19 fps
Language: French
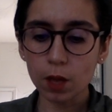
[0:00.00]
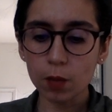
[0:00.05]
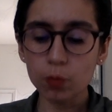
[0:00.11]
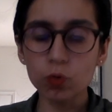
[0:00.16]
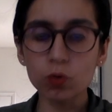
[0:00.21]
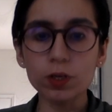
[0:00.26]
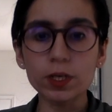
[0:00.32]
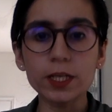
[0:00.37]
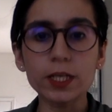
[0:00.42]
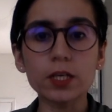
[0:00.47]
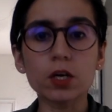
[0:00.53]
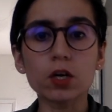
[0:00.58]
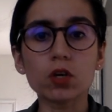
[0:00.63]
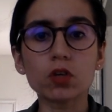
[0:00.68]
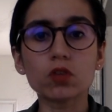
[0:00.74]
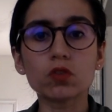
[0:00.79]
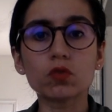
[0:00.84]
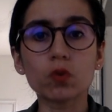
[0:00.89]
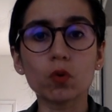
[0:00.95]
Pour les
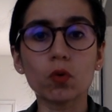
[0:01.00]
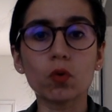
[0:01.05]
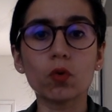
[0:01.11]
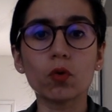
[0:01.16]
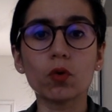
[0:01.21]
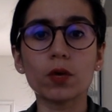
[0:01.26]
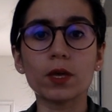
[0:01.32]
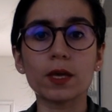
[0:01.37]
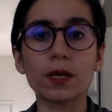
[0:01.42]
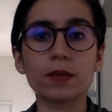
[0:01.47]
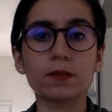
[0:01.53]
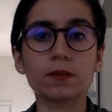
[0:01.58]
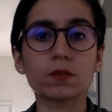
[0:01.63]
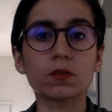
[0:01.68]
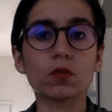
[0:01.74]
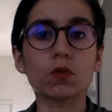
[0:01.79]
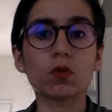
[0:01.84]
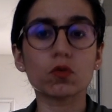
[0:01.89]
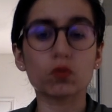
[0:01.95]
taureaux et
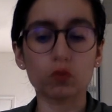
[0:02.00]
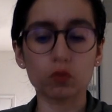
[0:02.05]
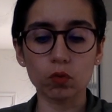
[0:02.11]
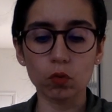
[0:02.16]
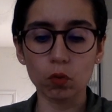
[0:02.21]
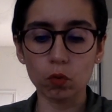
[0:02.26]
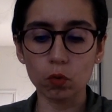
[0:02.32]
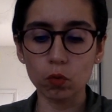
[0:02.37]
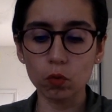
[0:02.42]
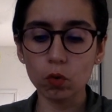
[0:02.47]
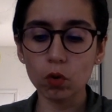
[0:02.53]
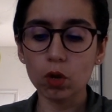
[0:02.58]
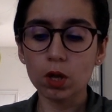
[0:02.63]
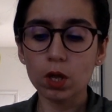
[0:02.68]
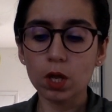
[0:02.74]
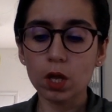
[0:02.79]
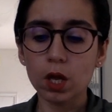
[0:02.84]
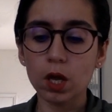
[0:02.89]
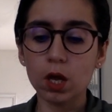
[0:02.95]
ascendants taureaux,
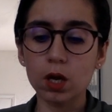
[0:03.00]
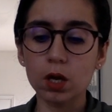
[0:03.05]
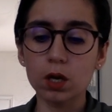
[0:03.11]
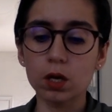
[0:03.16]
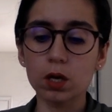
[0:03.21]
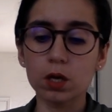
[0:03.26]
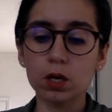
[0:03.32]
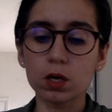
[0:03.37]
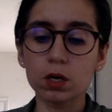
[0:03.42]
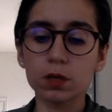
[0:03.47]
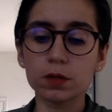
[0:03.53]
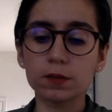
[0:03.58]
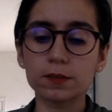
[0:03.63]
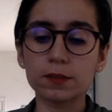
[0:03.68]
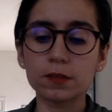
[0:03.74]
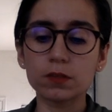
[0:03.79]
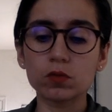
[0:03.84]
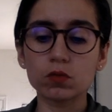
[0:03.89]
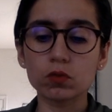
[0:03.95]

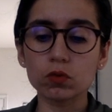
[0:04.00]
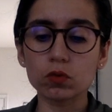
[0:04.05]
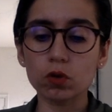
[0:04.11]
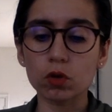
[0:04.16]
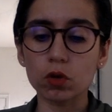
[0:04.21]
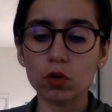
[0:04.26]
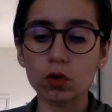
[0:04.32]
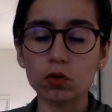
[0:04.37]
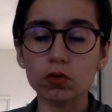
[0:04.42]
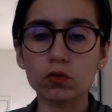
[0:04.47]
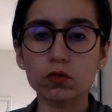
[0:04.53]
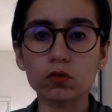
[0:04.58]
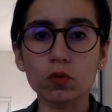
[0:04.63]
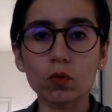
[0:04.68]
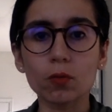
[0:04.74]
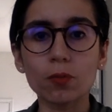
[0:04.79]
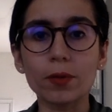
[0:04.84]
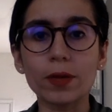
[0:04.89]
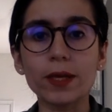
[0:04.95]
c'est une
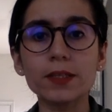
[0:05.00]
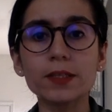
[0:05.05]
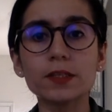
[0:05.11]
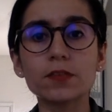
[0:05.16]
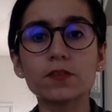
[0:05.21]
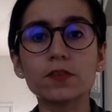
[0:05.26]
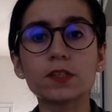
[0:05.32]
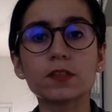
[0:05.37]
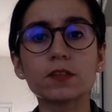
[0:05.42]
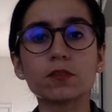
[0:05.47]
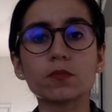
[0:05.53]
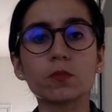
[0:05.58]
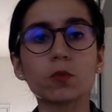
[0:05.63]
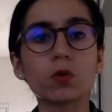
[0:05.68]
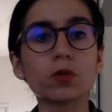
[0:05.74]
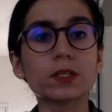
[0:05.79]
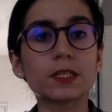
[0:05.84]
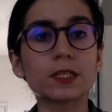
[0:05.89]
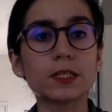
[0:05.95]
semaine
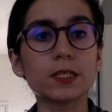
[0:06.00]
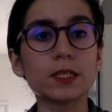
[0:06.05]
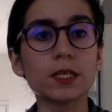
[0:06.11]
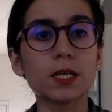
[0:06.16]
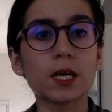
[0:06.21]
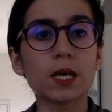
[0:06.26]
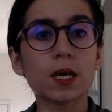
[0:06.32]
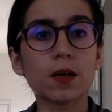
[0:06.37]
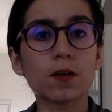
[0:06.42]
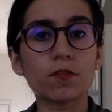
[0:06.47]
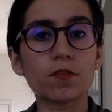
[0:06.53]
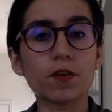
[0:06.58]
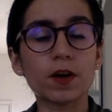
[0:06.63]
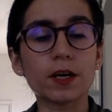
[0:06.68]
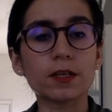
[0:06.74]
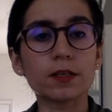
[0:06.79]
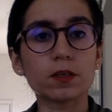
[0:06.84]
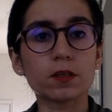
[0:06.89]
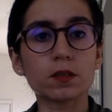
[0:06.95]
effectivement qui
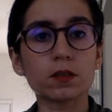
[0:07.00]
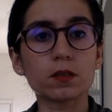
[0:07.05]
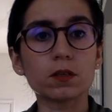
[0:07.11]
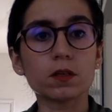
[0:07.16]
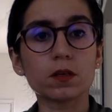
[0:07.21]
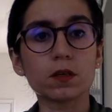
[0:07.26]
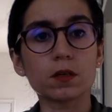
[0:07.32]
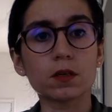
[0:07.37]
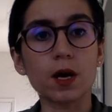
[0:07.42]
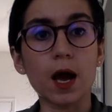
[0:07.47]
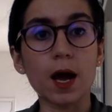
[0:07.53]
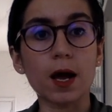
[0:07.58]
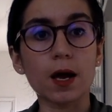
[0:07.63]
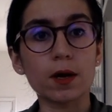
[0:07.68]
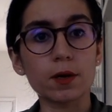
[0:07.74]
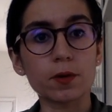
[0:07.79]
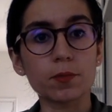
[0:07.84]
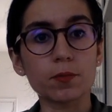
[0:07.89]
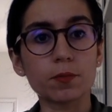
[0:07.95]
va
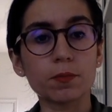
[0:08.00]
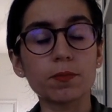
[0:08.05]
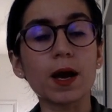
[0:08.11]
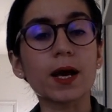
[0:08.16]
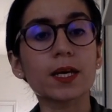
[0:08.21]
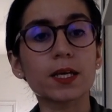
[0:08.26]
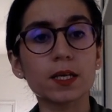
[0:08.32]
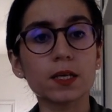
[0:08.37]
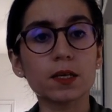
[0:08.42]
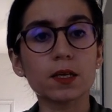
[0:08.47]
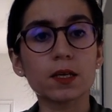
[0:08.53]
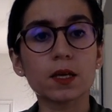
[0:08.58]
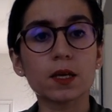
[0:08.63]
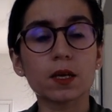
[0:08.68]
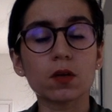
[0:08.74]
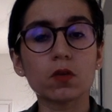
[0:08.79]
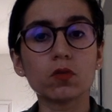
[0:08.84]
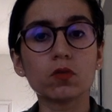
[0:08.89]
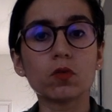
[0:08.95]
marquer
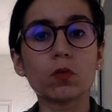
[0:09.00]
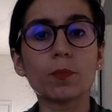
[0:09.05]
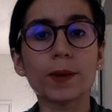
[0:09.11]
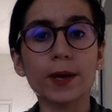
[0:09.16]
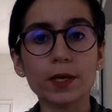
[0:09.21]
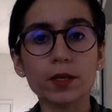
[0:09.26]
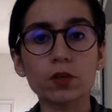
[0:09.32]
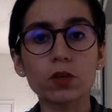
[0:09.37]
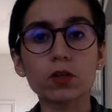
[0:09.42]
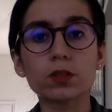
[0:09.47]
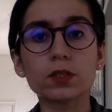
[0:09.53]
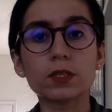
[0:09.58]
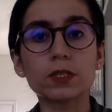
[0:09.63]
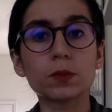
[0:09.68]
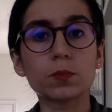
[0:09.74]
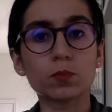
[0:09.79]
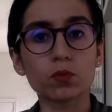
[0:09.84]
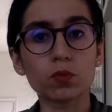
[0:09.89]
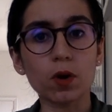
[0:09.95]
une période
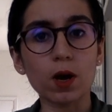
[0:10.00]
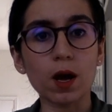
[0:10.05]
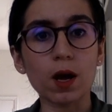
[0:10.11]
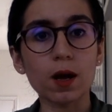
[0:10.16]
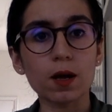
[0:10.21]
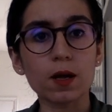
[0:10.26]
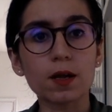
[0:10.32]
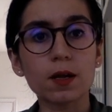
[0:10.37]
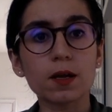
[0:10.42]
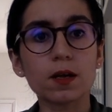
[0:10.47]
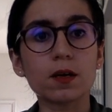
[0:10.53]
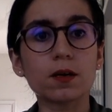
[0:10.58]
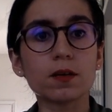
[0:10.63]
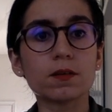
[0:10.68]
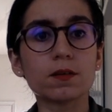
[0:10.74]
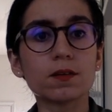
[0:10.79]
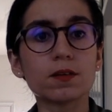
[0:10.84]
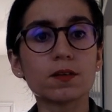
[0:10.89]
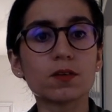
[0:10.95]
qui pourra
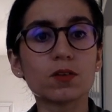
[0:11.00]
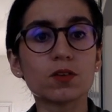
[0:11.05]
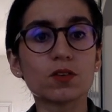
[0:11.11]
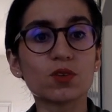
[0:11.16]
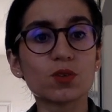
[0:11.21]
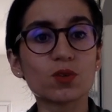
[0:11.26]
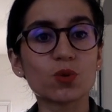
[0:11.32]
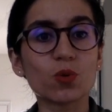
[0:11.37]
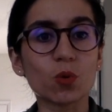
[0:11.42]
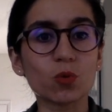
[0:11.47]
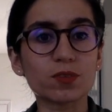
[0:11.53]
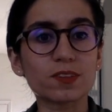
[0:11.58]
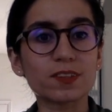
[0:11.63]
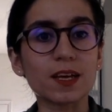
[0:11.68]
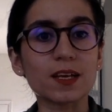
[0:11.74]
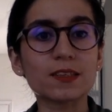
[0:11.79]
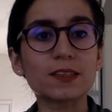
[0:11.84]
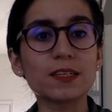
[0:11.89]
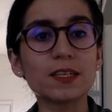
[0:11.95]
euh,
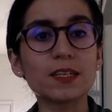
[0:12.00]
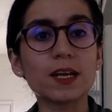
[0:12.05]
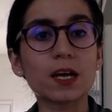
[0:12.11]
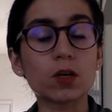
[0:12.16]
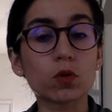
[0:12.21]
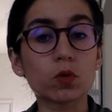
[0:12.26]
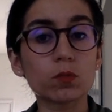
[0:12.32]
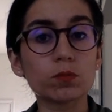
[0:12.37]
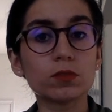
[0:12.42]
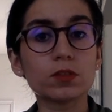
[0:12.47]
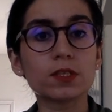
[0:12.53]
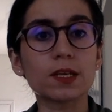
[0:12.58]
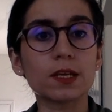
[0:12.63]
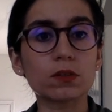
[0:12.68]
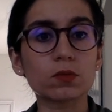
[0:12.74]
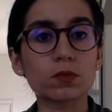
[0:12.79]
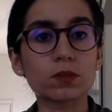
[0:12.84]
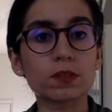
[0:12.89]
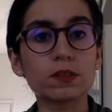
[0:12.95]
concerner la
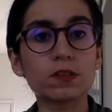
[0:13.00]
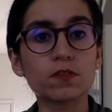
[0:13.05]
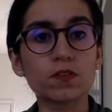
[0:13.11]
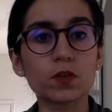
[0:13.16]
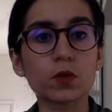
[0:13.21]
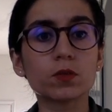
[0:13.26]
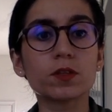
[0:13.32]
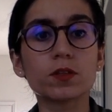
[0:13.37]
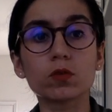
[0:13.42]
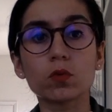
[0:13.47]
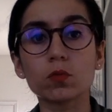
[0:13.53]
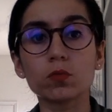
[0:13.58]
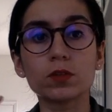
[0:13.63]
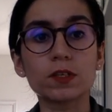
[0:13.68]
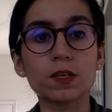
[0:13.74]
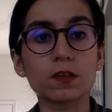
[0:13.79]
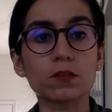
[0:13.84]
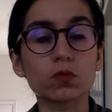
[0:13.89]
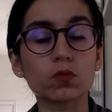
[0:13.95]
communication, des difficultés de
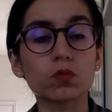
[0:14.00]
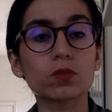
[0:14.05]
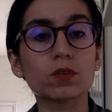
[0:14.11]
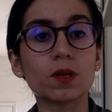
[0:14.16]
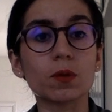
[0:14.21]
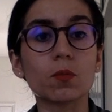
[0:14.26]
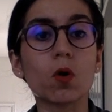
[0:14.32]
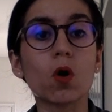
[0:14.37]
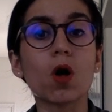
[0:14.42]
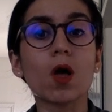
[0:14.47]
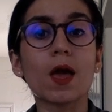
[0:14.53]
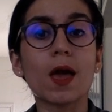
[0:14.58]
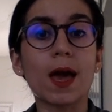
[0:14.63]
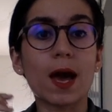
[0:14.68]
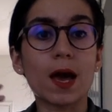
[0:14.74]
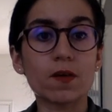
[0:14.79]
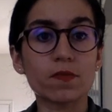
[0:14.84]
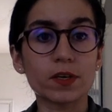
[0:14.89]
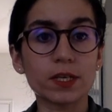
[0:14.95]
communication notamment
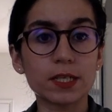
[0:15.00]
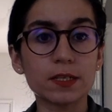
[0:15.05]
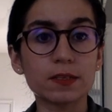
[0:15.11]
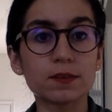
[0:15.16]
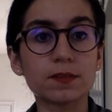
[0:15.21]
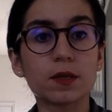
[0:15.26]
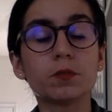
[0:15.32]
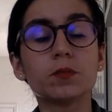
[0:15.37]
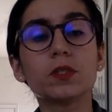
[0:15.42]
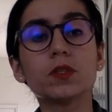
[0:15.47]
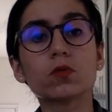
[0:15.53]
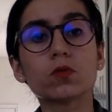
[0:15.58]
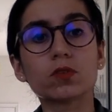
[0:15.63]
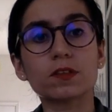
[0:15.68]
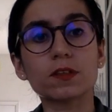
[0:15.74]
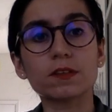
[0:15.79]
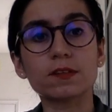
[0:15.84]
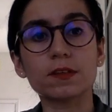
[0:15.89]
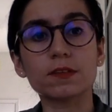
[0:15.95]
avec les amis.
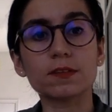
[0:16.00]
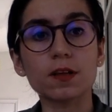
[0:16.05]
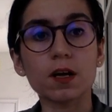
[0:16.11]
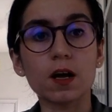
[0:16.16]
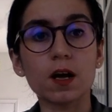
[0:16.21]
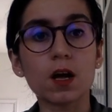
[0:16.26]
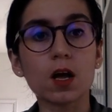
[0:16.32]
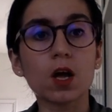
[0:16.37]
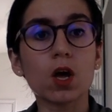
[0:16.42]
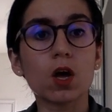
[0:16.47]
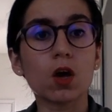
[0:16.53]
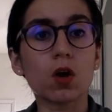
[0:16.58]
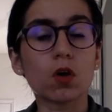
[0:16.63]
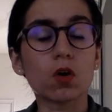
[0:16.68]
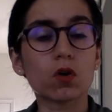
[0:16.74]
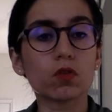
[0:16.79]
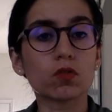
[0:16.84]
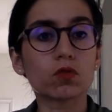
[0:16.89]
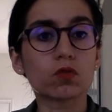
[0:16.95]
Donc ça, ça sera
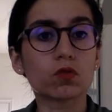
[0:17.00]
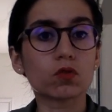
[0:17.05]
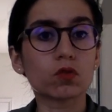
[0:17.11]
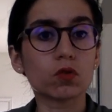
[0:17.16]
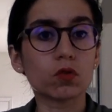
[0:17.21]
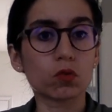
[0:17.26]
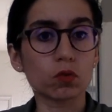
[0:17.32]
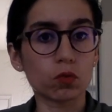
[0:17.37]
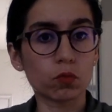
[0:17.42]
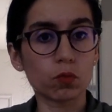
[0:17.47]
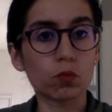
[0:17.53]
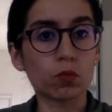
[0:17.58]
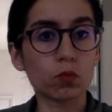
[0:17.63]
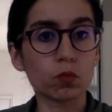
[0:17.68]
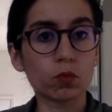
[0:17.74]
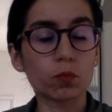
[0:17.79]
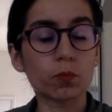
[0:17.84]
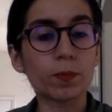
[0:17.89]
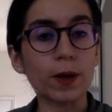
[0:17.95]
euh,
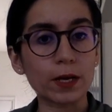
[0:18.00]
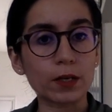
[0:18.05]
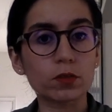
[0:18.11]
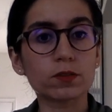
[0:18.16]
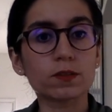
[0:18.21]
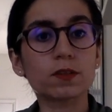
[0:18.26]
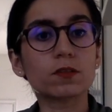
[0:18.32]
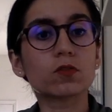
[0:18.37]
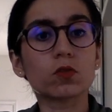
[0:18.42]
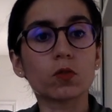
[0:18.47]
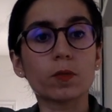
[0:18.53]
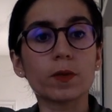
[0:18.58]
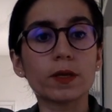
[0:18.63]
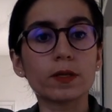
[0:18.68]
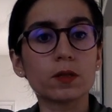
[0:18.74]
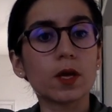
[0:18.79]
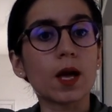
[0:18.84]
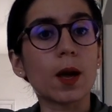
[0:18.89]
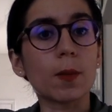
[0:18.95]
euh, pas que cette
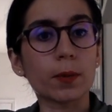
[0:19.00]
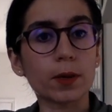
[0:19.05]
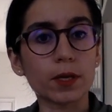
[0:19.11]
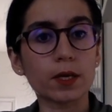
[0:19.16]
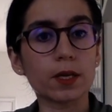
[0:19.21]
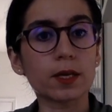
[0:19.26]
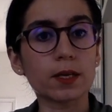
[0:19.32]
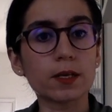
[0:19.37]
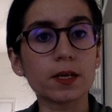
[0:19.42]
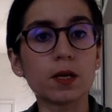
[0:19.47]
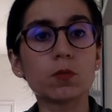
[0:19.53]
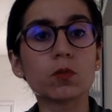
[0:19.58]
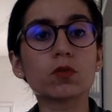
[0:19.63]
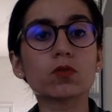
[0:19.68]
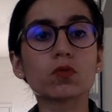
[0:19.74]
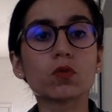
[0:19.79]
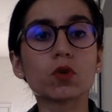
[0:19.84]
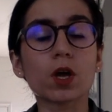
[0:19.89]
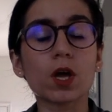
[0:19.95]
semaine, après
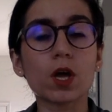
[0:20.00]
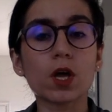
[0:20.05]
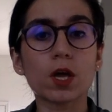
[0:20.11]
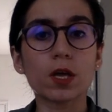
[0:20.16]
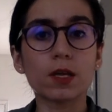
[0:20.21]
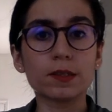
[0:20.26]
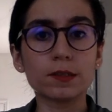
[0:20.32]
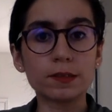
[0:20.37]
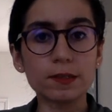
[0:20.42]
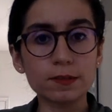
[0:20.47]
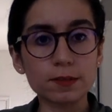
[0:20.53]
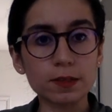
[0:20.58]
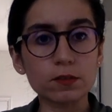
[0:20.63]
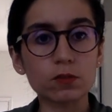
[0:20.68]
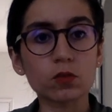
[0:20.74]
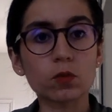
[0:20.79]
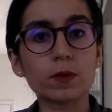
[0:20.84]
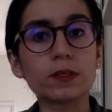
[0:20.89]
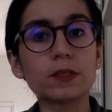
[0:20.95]
également. Donc dès
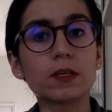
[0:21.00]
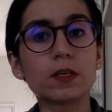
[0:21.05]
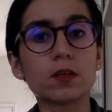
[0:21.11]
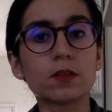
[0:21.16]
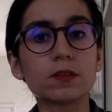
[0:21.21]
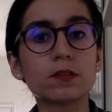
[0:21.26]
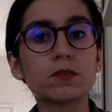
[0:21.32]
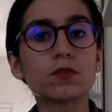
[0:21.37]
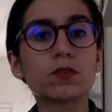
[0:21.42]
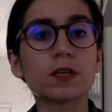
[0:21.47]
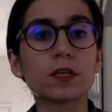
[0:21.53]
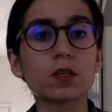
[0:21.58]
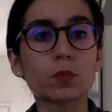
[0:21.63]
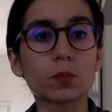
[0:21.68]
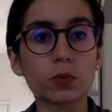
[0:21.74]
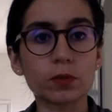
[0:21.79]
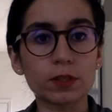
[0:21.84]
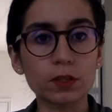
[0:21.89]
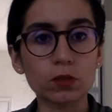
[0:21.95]
cette semaine, dès lundi, vous allez
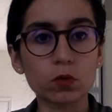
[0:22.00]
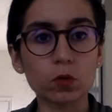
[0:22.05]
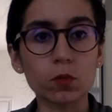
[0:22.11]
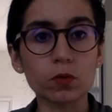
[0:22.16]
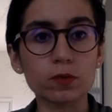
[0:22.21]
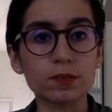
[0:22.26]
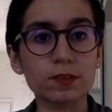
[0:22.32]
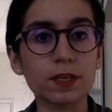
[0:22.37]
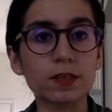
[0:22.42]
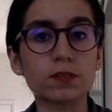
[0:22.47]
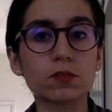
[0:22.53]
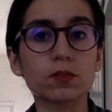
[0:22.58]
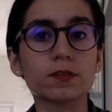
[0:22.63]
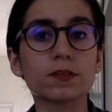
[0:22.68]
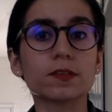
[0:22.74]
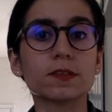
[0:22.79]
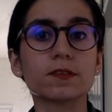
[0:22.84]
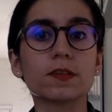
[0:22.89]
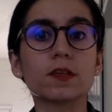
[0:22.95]
peut-être commencer à
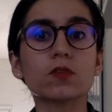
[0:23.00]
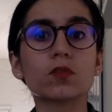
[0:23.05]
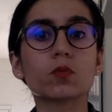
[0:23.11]
sentir ça.